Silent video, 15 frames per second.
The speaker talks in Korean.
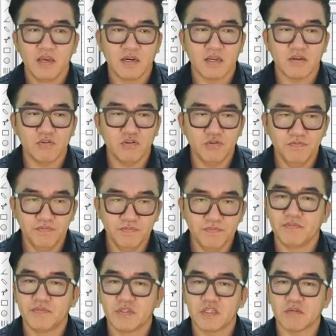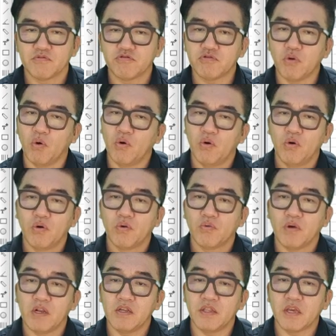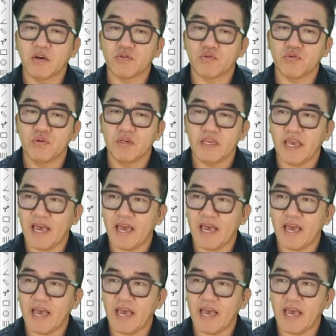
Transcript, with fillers: 그리고 지금 수소 관련된 것도